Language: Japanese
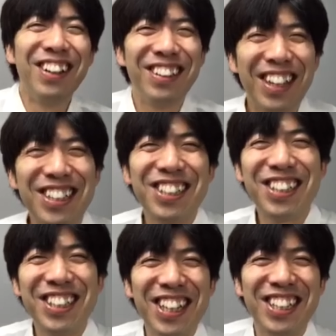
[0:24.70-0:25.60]
ね
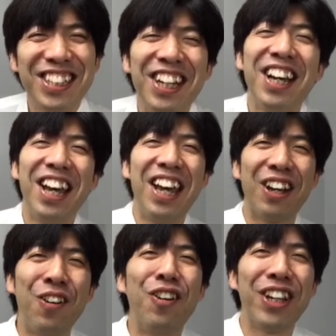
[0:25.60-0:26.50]
ずっちです。
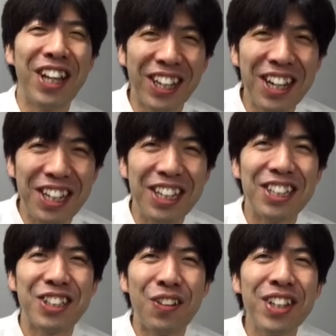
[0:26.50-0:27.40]
えー、講義だけに、
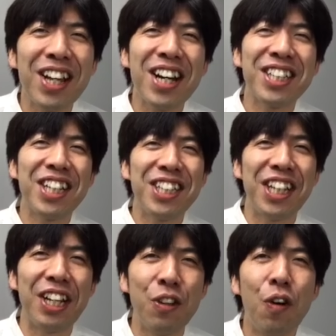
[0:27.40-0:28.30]
そんな学生
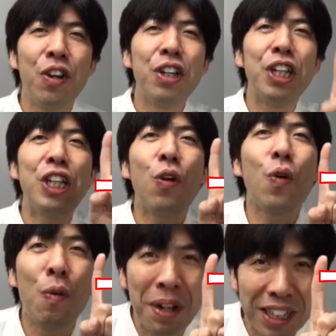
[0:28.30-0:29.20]
時代の
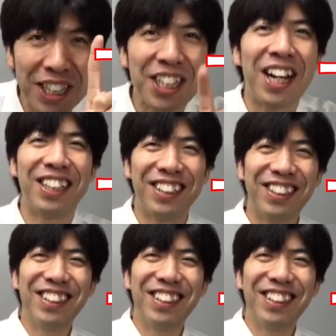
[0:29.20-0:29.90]
一コマでした。